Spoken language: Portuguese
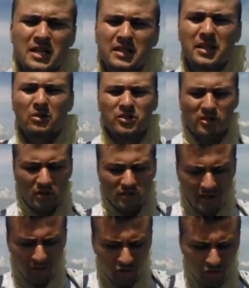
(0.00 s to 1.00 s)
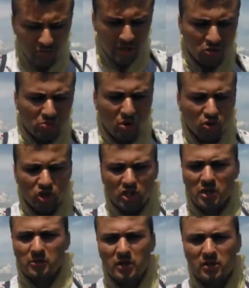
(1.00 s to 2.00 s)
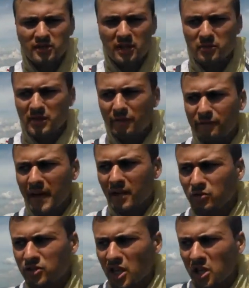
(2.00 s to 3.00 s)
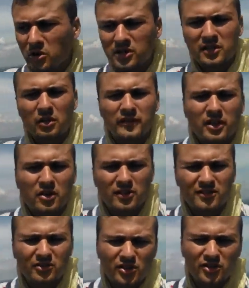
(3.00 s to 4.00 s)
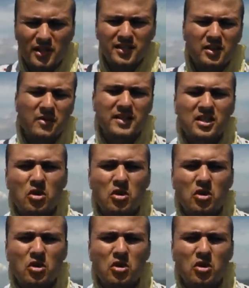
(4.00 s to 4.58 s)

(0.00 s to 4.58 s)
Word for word: Então, se nós estamos subindo o um monte aqui, porque nós temos a fé que o Senhor está ouvindo a nossa oração, assim